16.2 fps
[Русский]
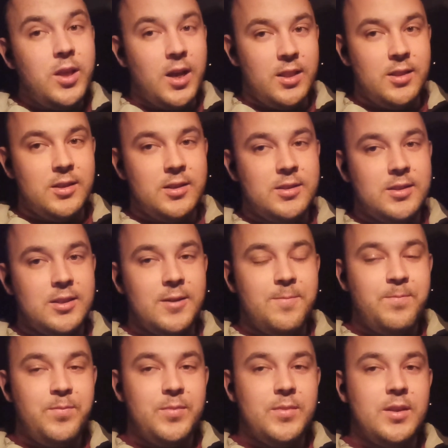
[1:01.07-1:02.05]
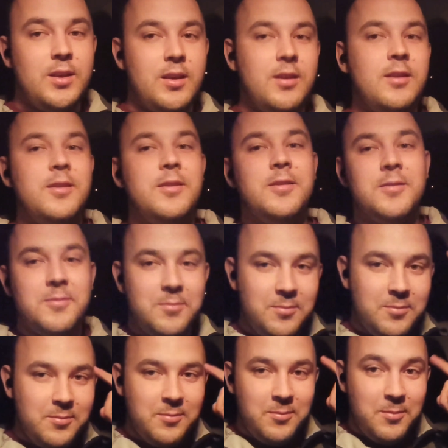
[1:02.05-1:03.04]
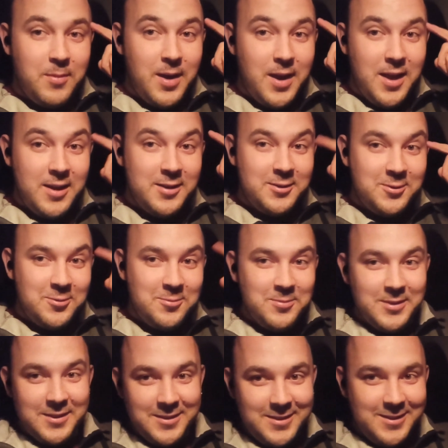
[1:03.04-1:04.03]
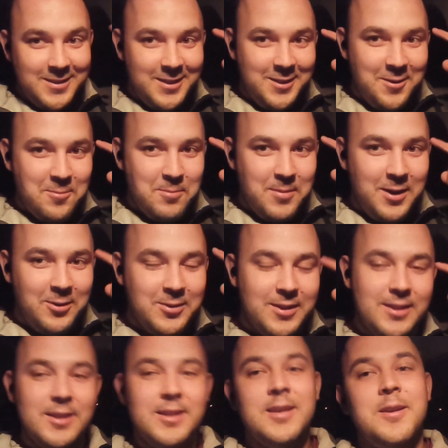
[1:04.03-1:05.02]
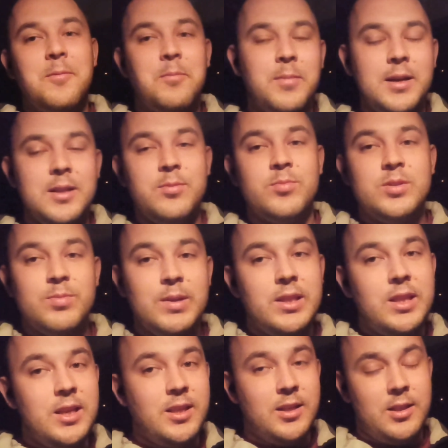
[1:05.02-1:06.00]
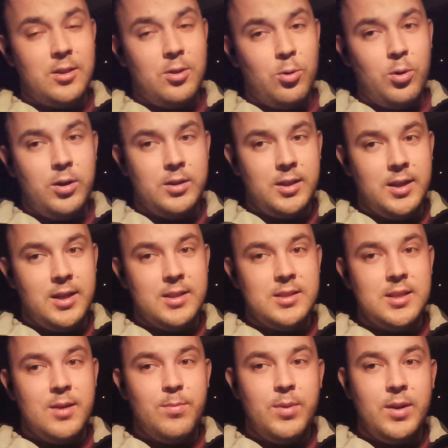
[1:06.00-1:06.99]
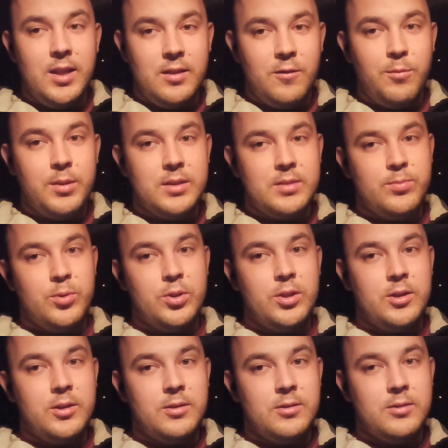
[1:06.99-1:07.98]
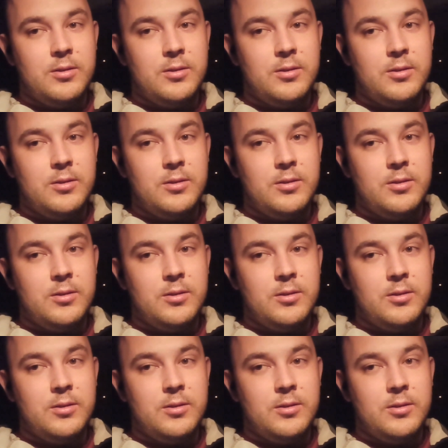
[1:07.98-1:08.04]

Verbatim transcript: Яндекса. И моя разумность, think about it. Поэтому смотрите этот ролик до конца, приятного просмотра.